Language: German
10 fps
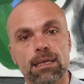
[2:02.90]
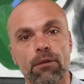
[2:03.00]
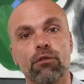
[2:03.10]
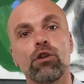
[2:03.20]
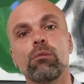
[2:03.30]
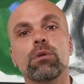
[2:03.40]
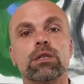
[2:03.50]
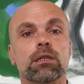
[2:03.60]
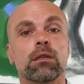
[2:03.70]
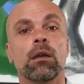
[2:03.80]
erfüllen
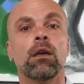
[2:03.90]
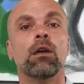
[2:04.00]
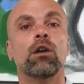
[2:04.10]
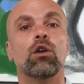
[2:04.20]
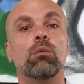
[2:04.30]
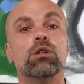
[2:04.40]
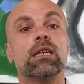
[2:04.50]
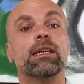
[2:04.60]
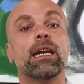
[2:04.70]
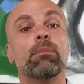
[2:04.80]
müssen, um
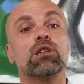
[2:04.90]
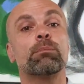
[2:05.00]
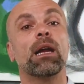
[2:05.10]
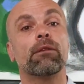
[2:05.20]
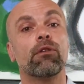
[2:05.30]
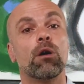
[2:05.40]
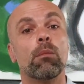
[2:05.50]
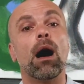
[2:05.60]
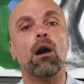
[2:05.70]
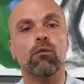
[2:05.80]
unsere
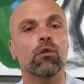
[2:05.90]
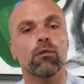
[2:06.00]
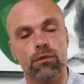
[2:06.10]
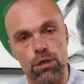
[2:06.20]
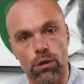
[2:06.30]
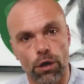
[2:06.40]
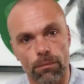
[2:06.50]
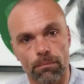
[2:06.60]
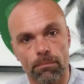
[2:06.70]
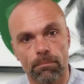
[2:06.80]
Nepos-Plattform aufrufen zu
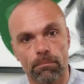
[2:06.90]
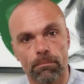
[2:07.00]
können.